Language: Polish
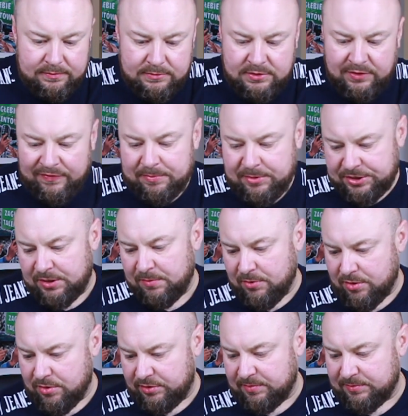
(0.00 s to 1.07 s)
Co Wam jeszcze
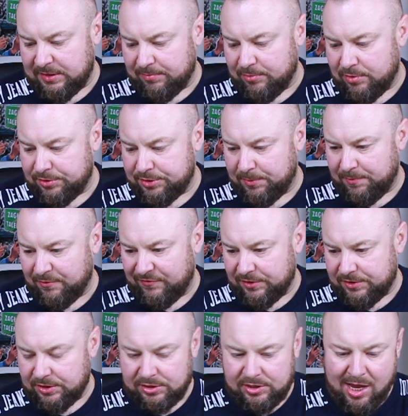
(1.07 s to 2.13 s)
mogę o tym samochodzie
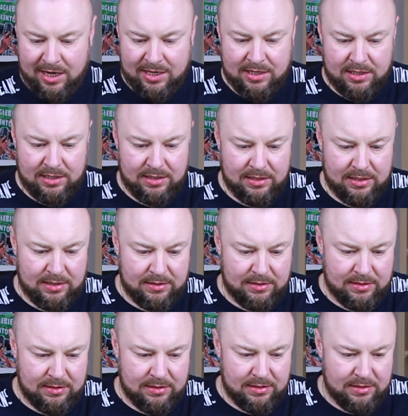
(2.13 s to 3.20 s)
powiedzieć? Jak
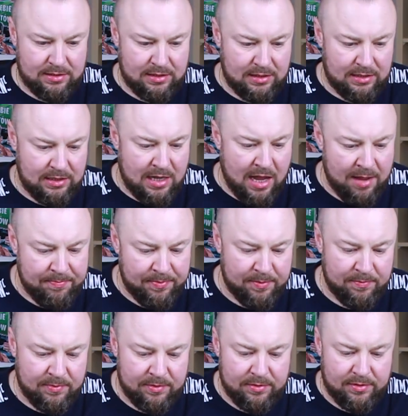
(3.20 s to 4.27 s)
ja
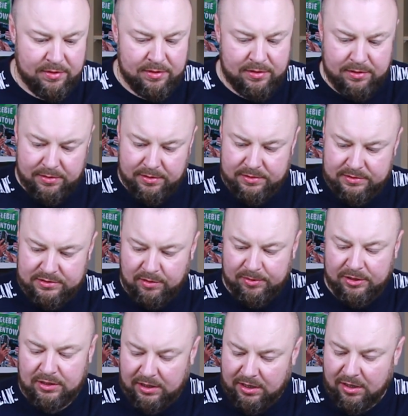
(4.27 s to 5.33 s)
bym y,
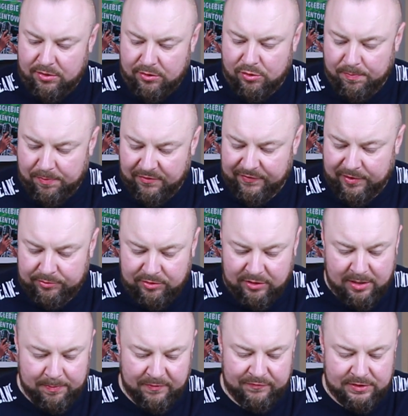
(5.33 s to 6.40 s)
sobie takiego kupował, to
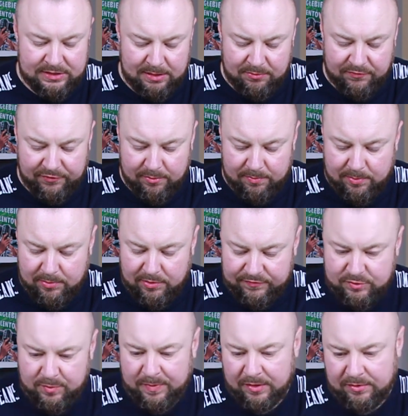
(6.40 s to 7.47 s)
na pewno zamówiłbym go w
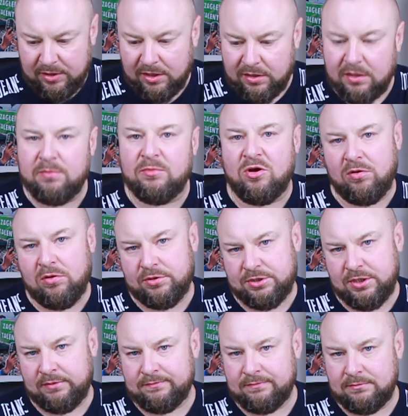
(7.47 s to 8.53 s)
zupełnie innym
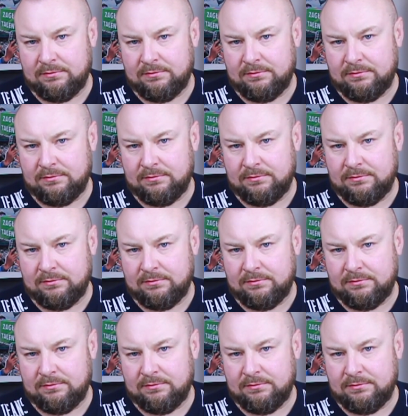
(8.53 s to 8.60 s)
kolorze.